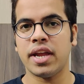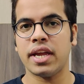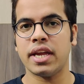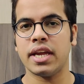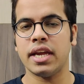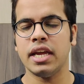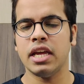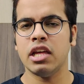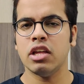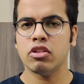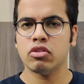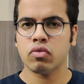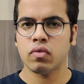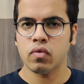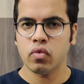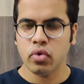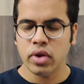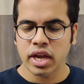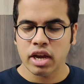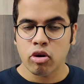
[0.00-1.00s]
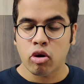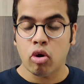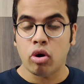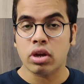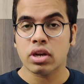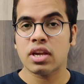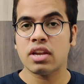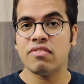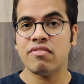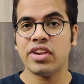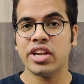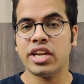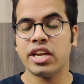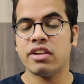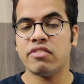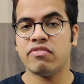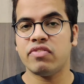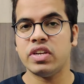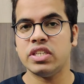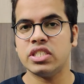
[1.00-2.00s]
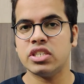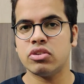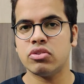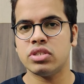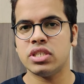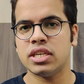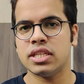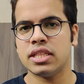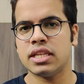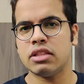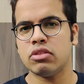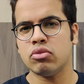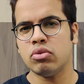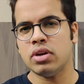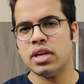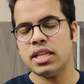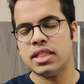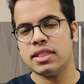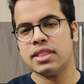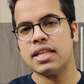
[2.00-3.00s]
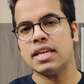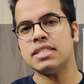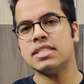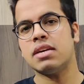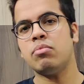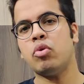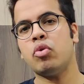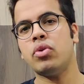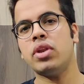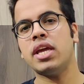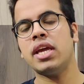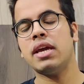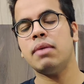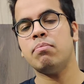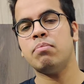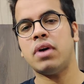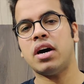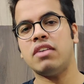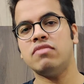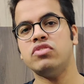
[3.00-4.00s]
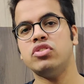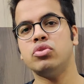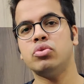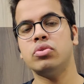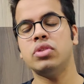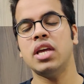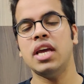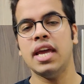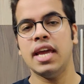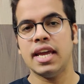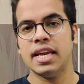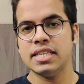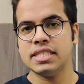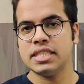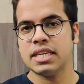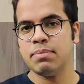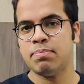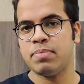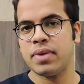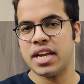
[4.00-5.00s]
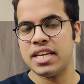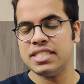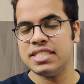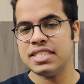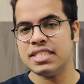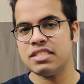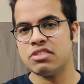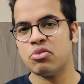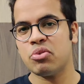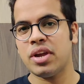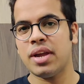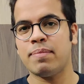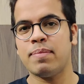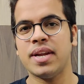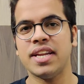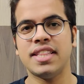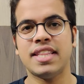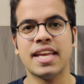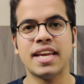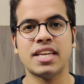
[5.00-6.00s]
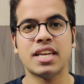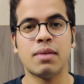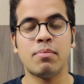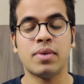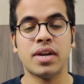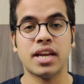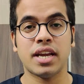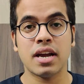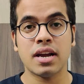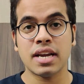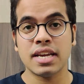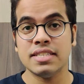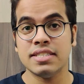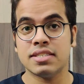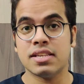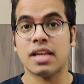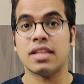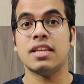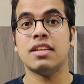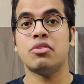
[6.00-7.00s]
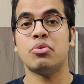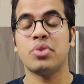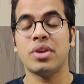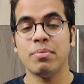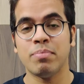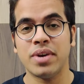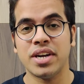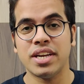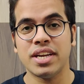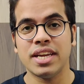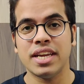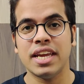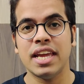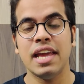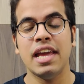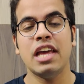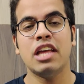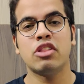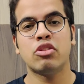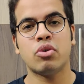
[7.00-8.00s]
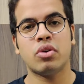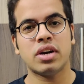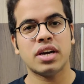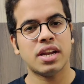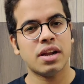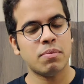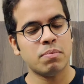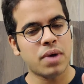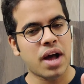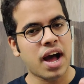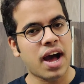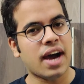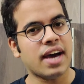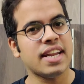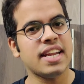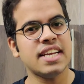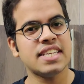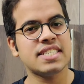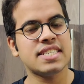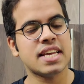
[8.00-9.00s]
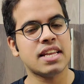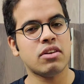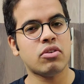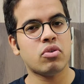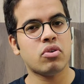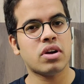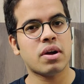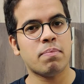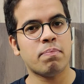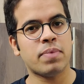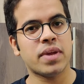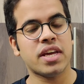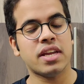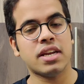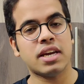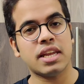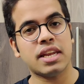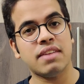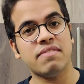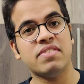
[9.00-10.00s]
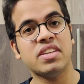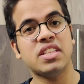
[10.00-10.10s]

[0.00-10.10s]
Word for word: पाएंगे तो वो एक और कन्वीनियंट फीचर हो जाता है तो इतना सब होने के बावजूद इसकी प्राइसेस को एक बार देखना पड़ेगा कहीं ज़्यादा तो नहीं बढ़गी तो अगर हम आर एक्स एल को कंपेयर करें